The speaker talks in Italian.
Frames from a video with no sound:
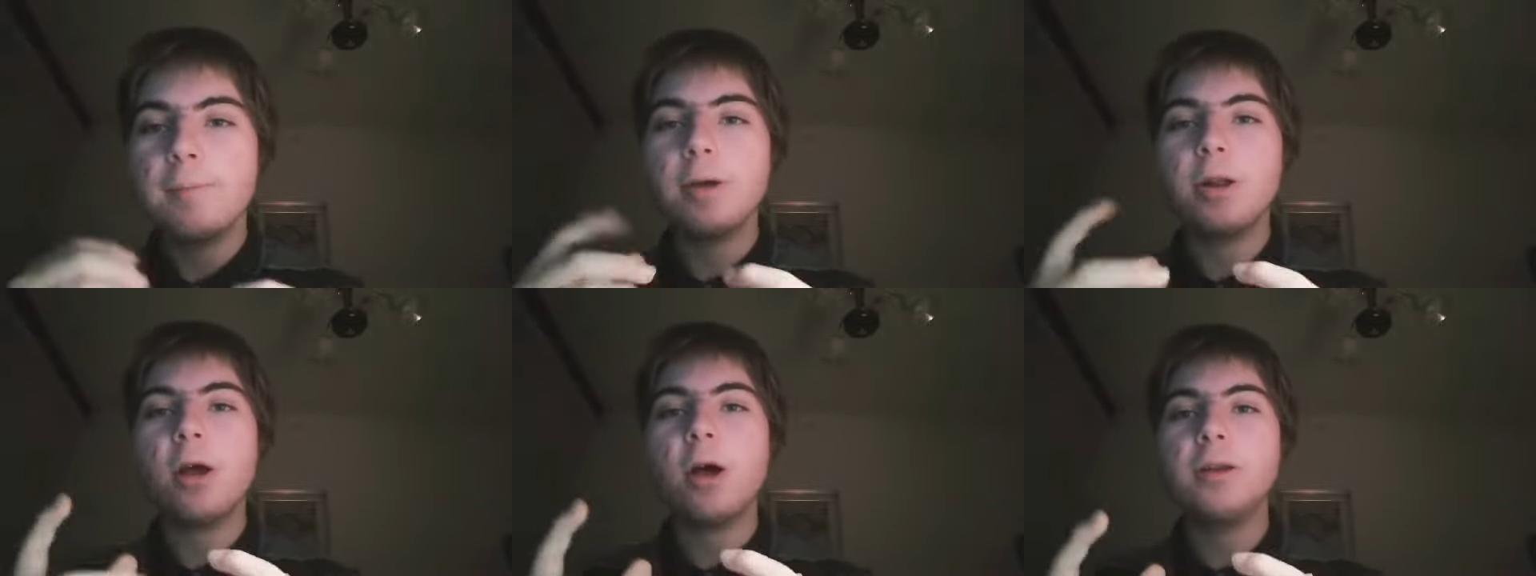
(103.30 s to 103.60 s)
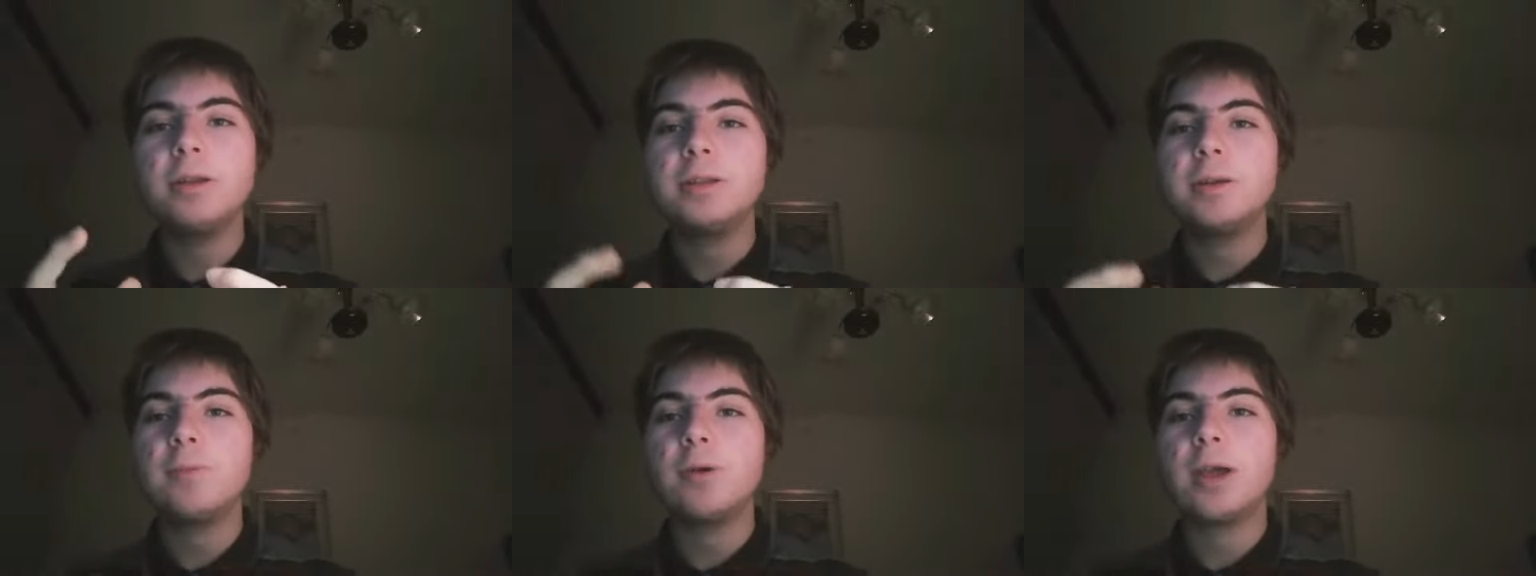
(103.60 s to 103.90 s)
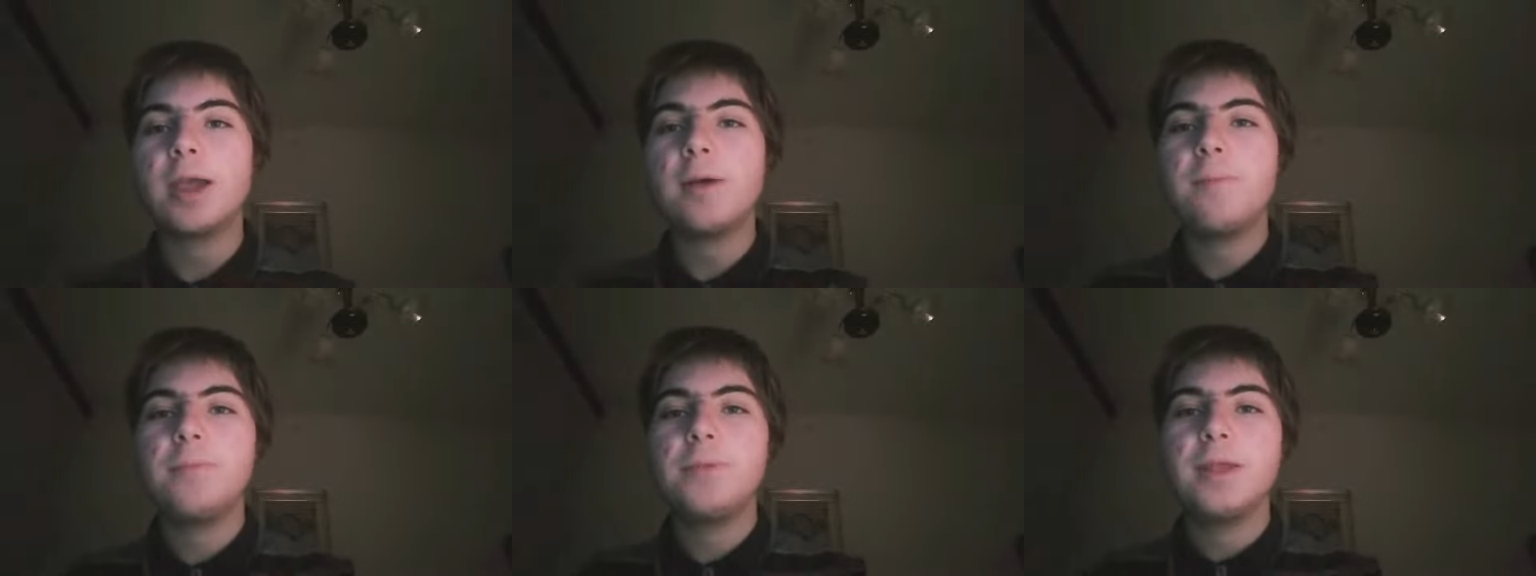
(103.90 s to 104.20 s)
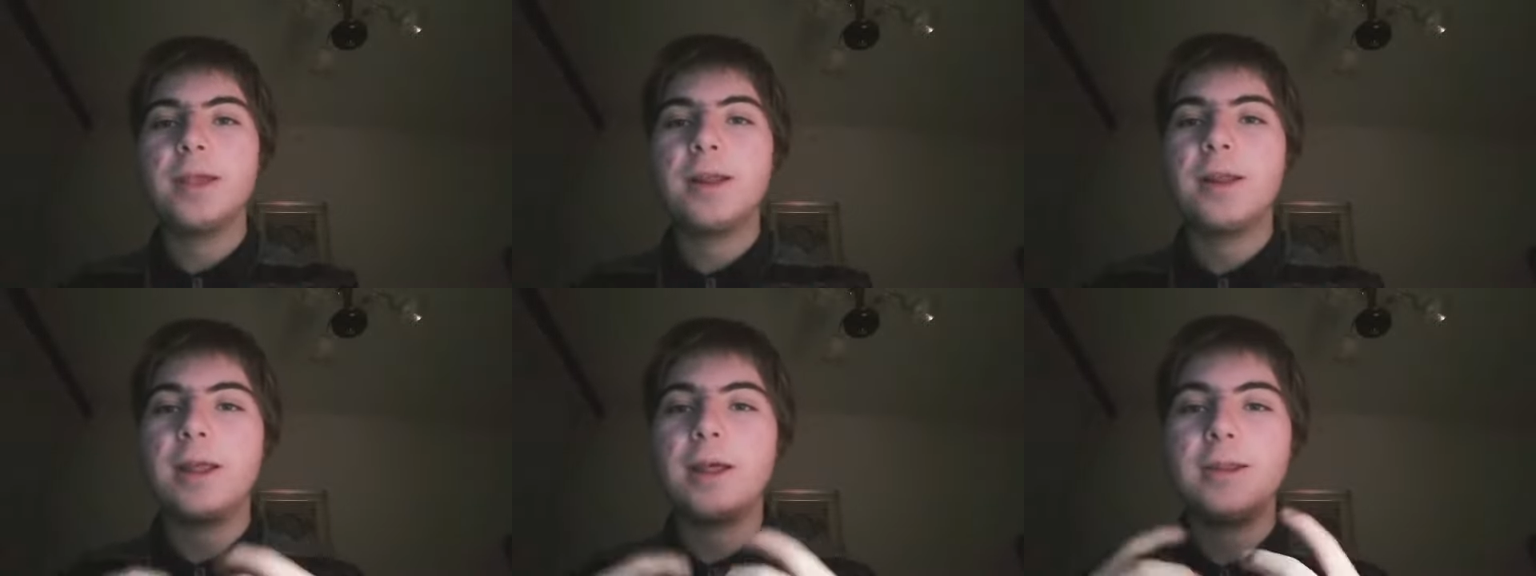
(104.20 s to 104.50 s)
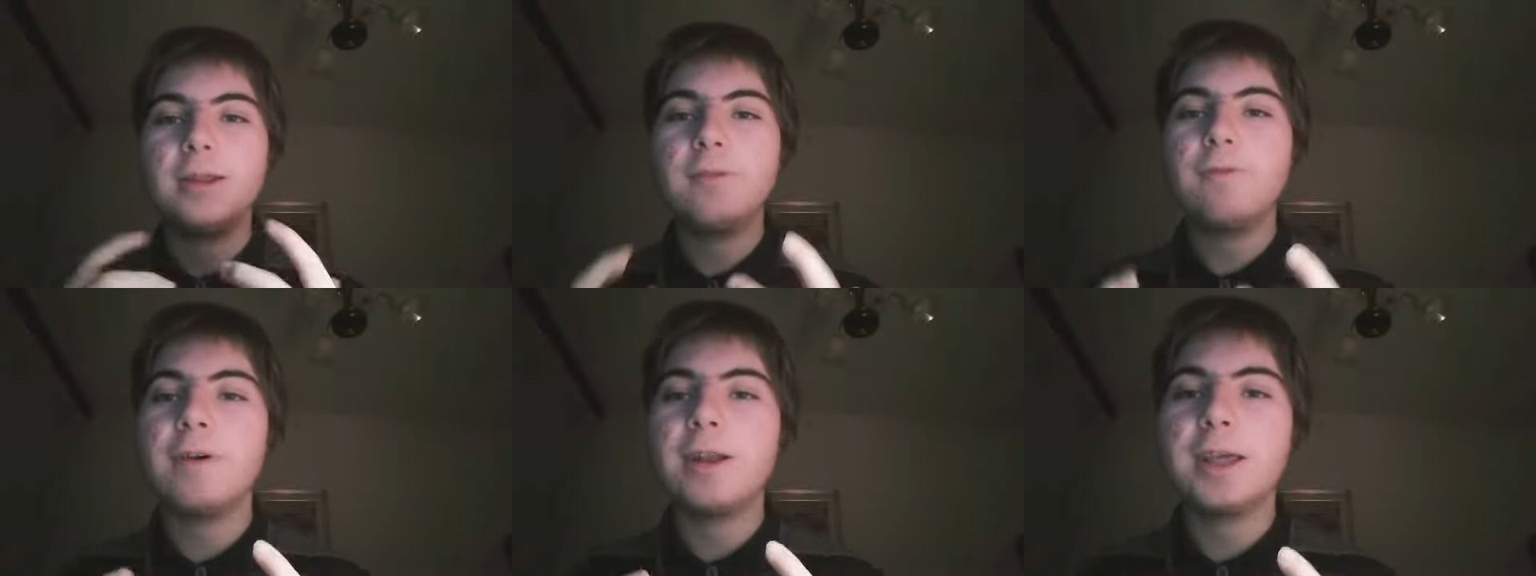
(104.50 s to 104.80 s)
però diciamo che la
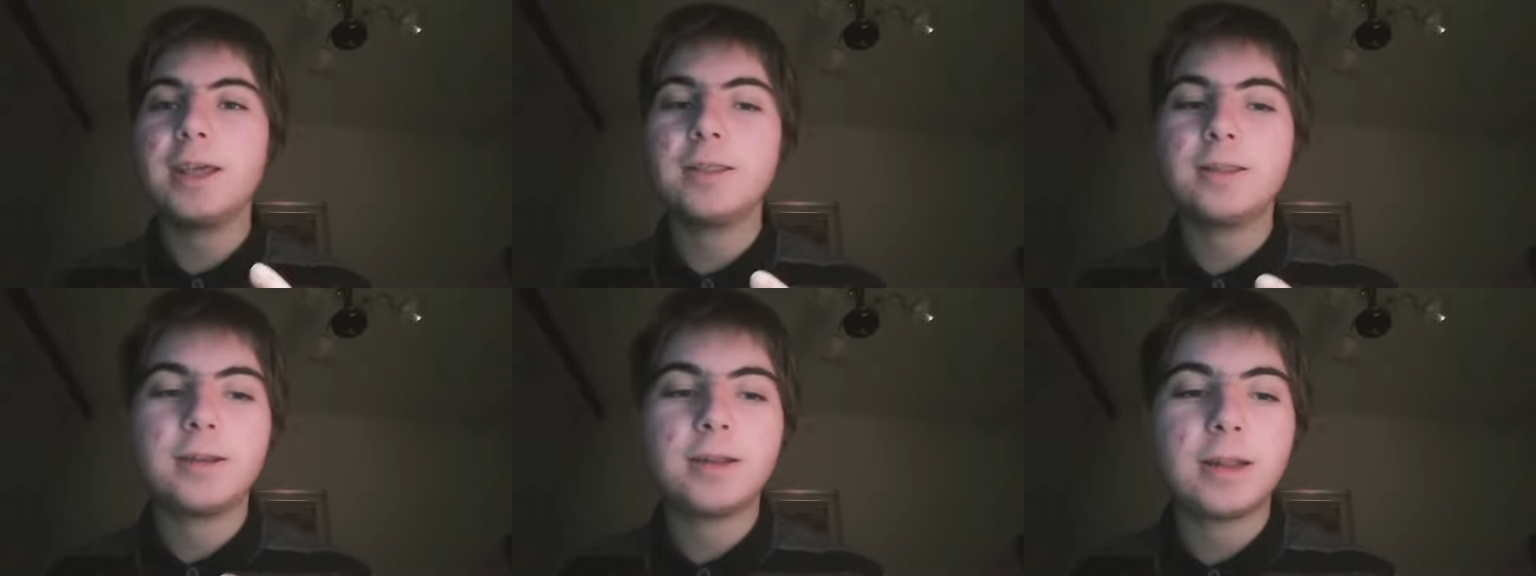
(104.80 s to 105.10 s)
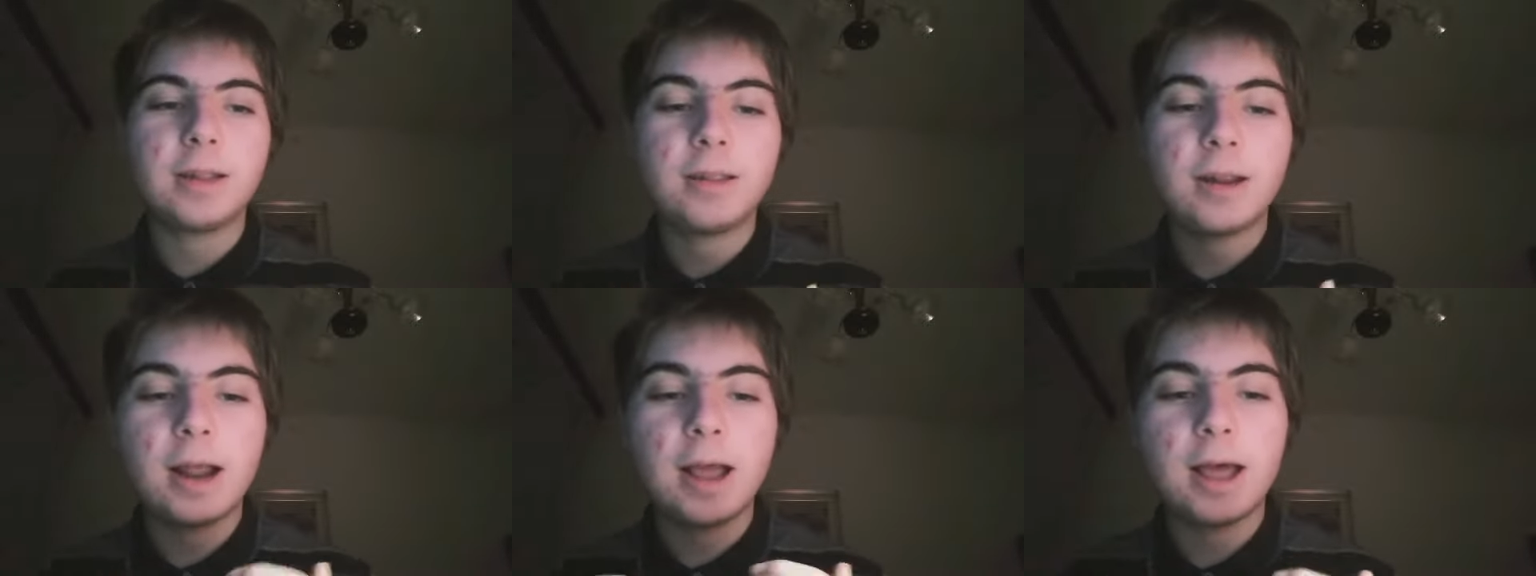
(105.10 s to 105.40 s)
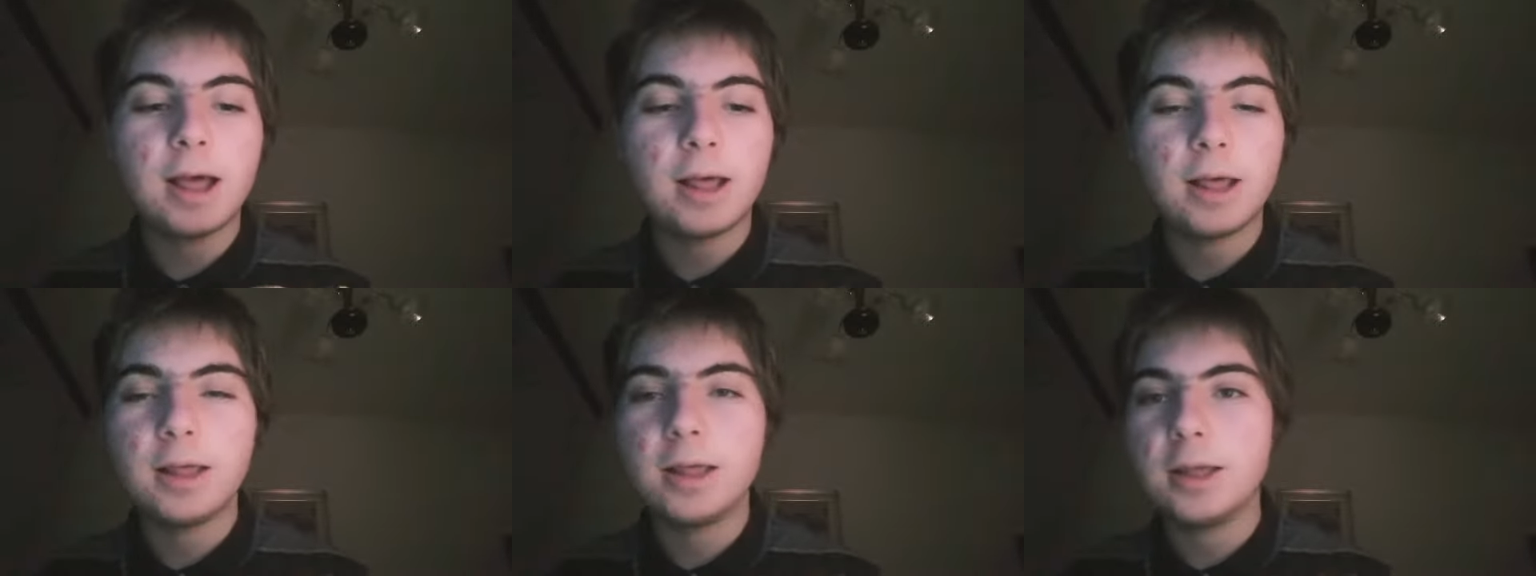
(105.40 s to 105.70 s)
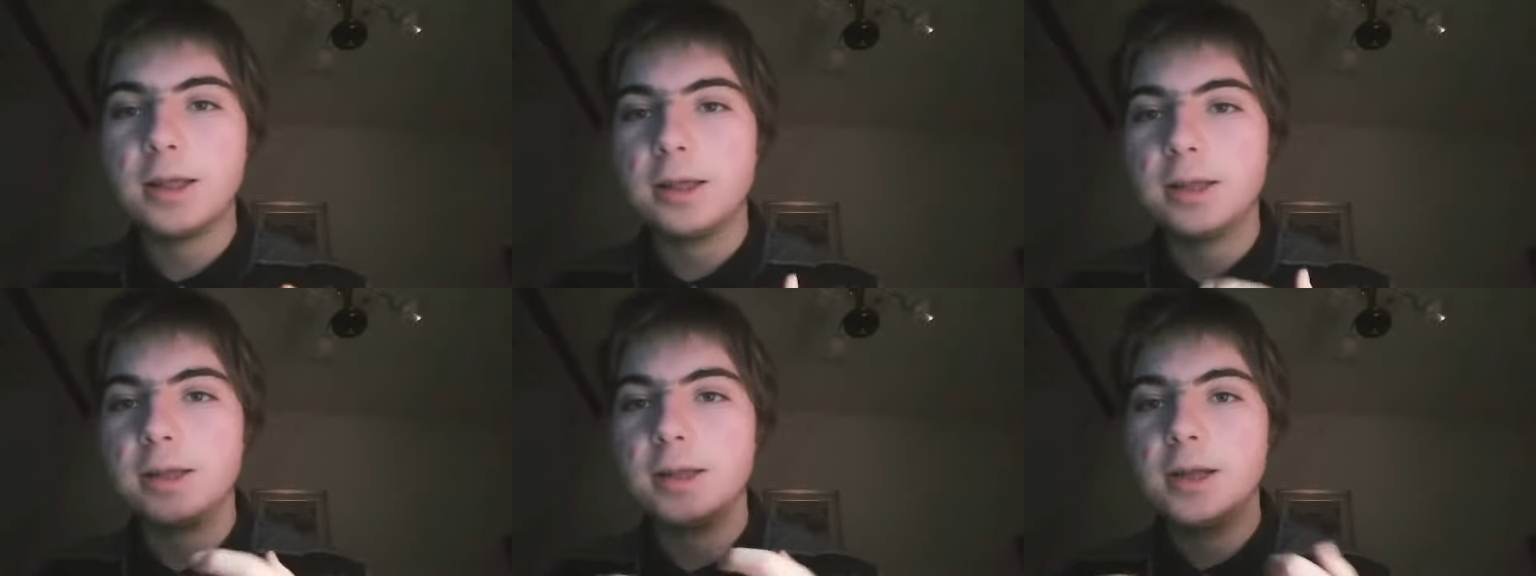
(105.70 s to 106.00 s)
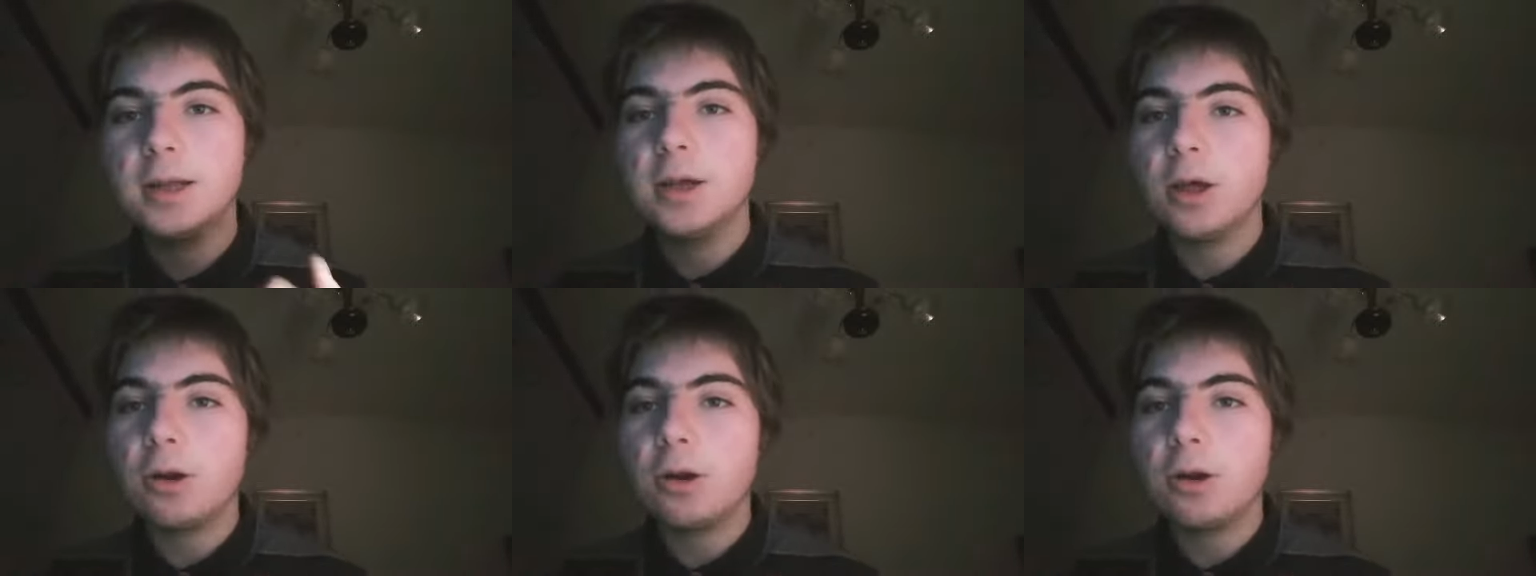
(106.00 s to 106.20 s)
differenza tra eh,